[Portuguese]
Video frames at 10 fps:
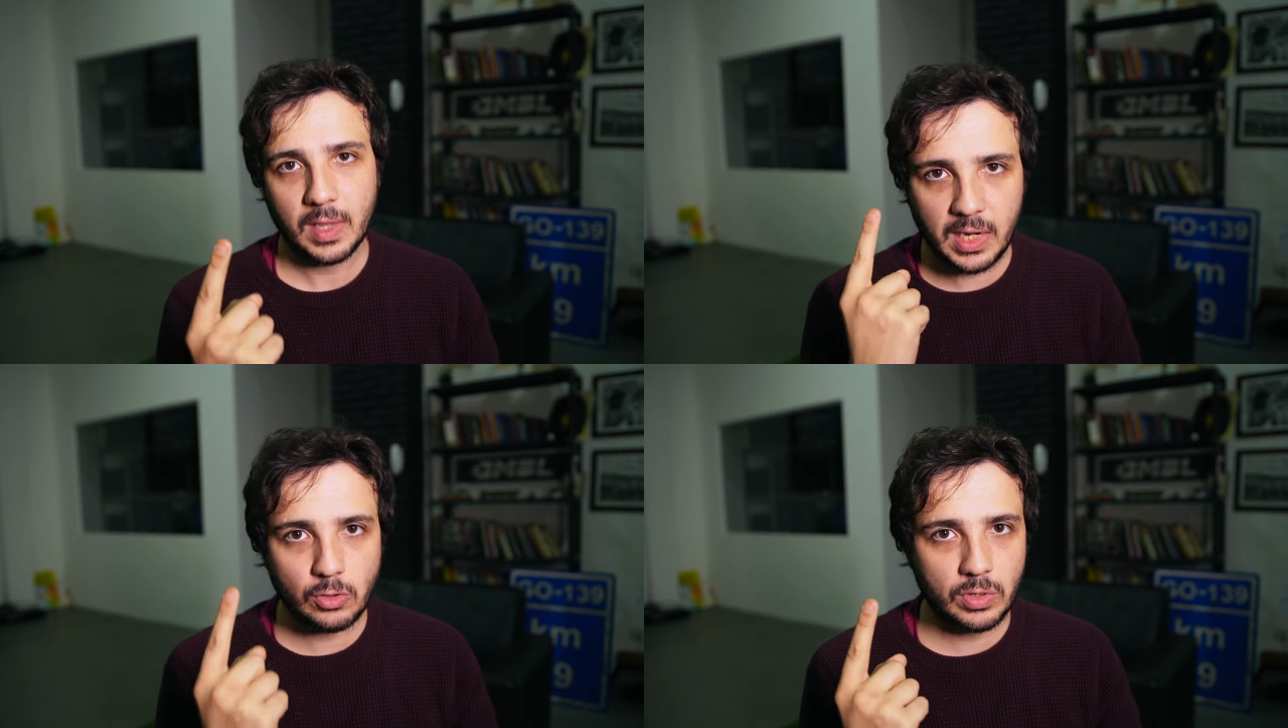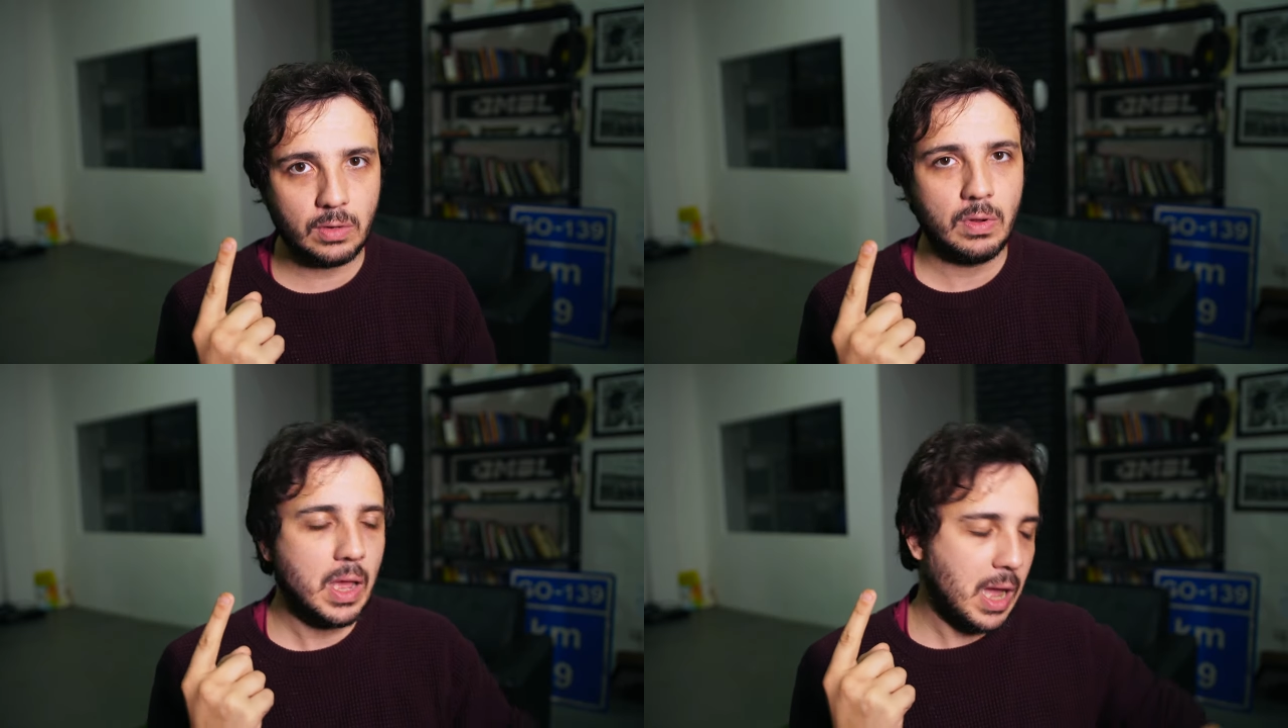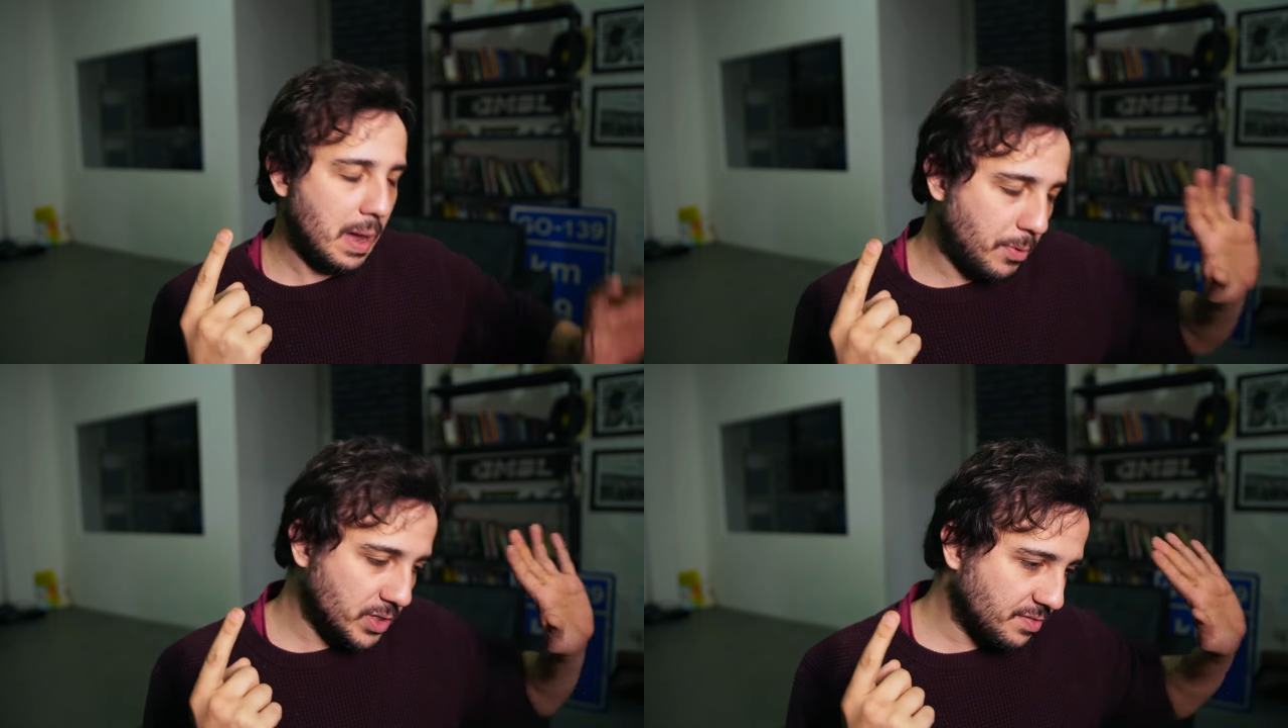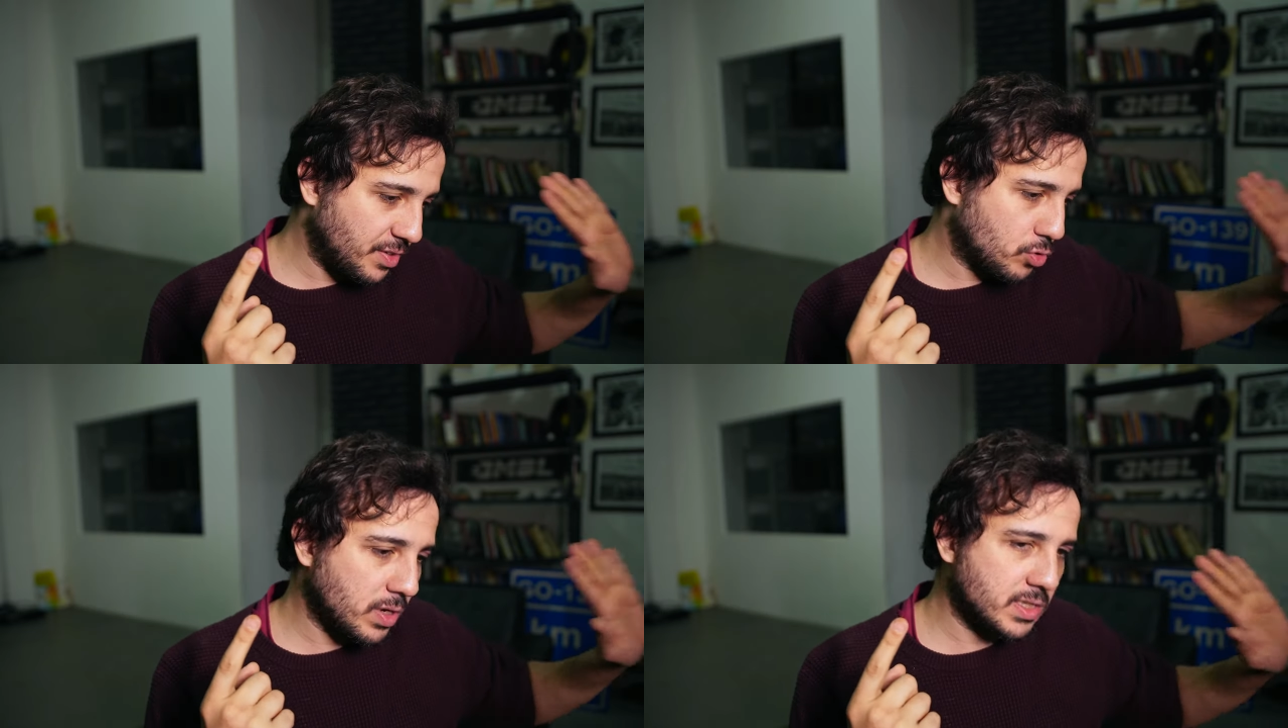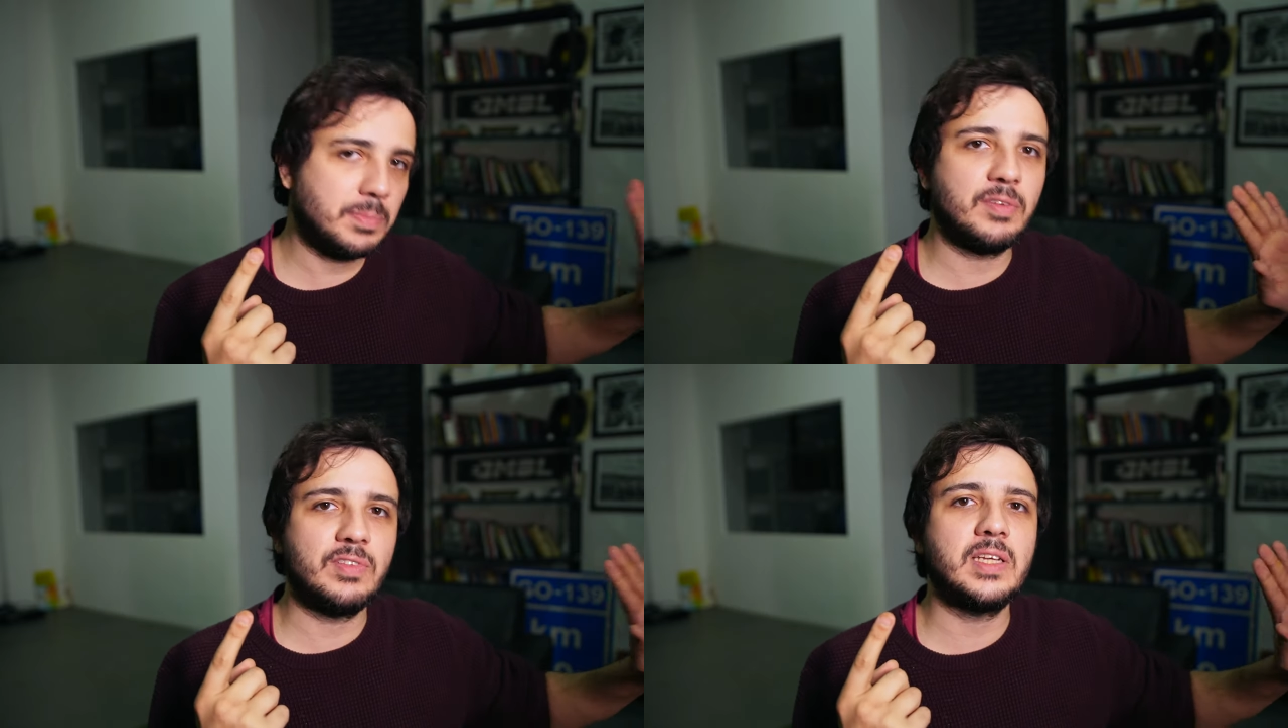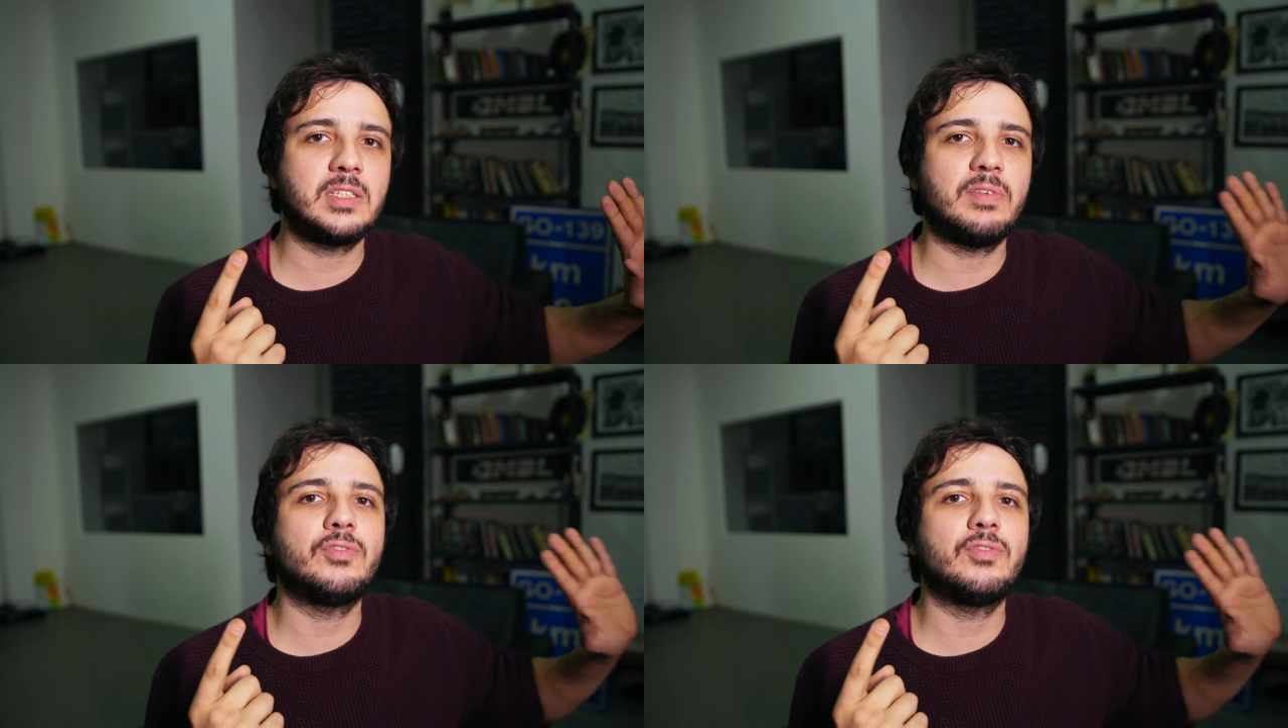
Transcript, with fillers: Querendo ou não, após a vitória da Previdência,